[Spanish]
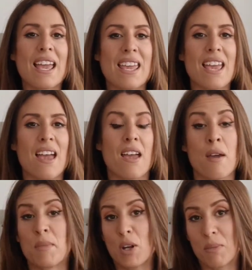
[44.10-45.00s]
y
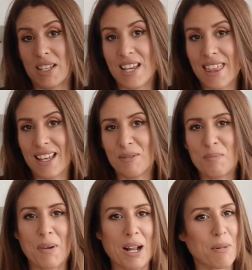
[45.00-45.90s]
eh, mi nombre es Jaiza,
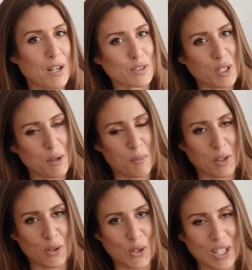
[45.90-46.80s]
¿vale? Para los que no
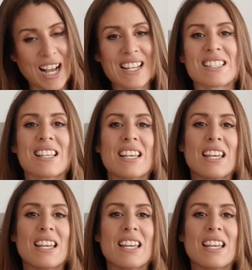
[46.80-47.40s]
me conozcáis.